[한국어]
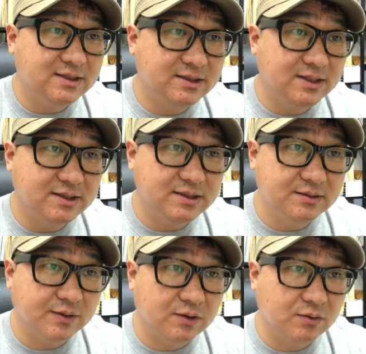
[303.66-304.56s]
since
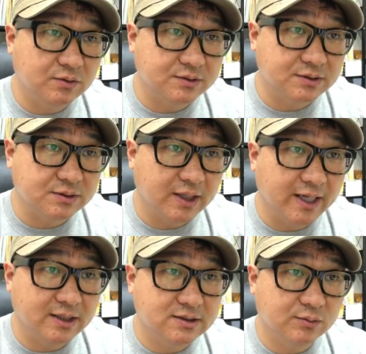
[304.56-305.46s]
because,
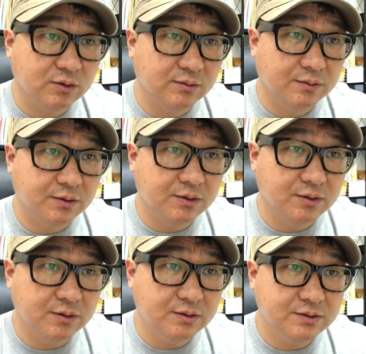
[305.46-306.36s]
as
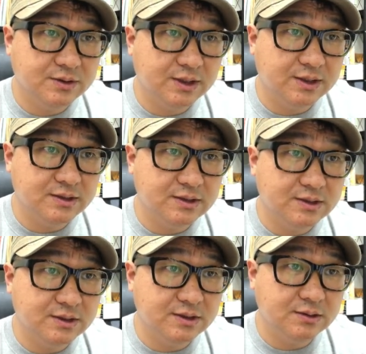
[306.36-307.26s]
뭐뭐뭐,
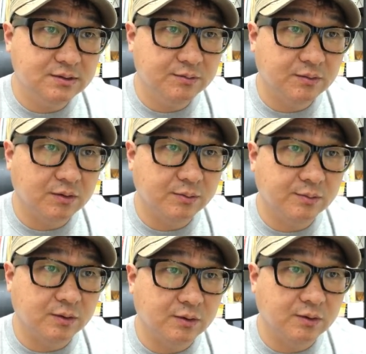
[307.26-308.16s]
since
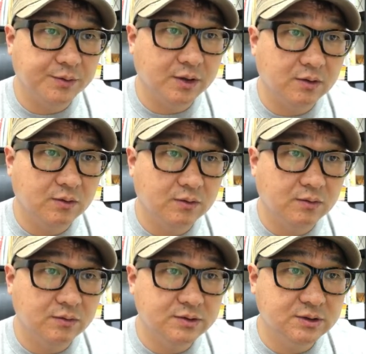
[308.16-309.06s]
뭐뭐뭐,
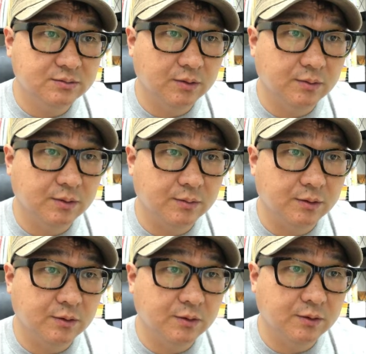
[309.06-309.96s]
because
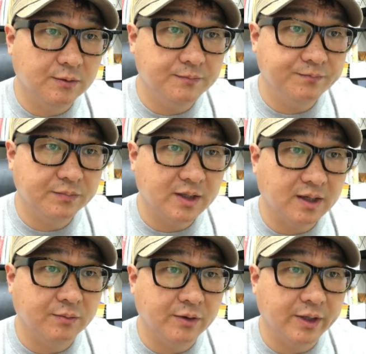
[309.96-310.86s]
뭐뭐뭐.
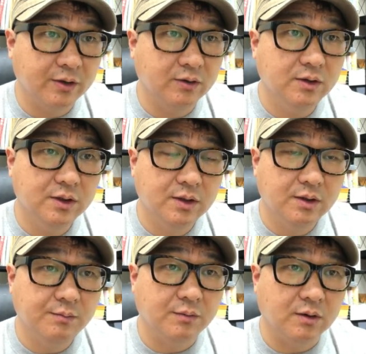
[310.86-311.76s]
다음 뭐예요?
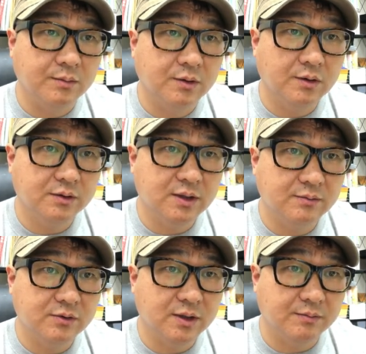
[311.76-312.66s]
뭐뭐
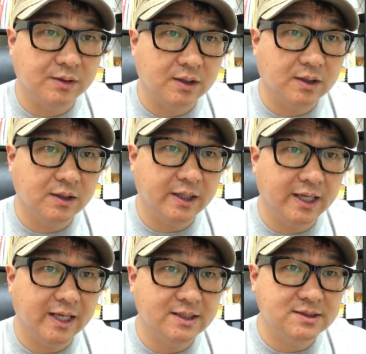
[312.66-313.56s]
때문에입니다.
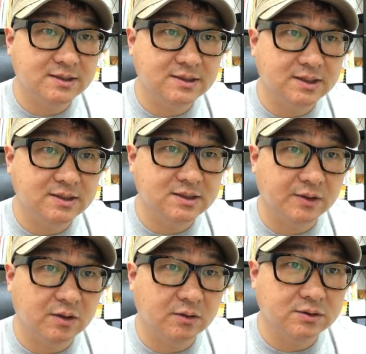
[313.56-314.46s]
as since
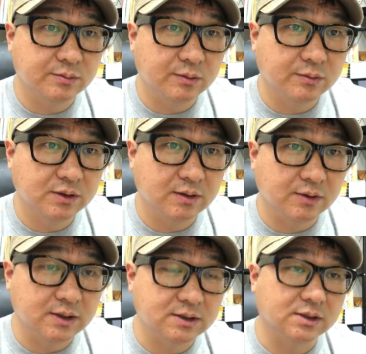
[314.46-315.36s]
because 뭐뭐
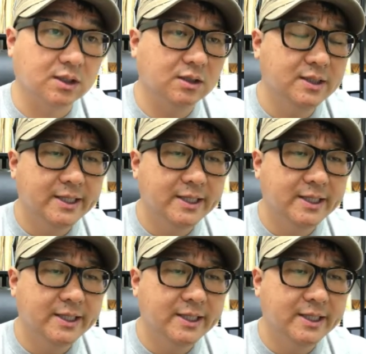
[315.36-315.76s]
때문에. 시작.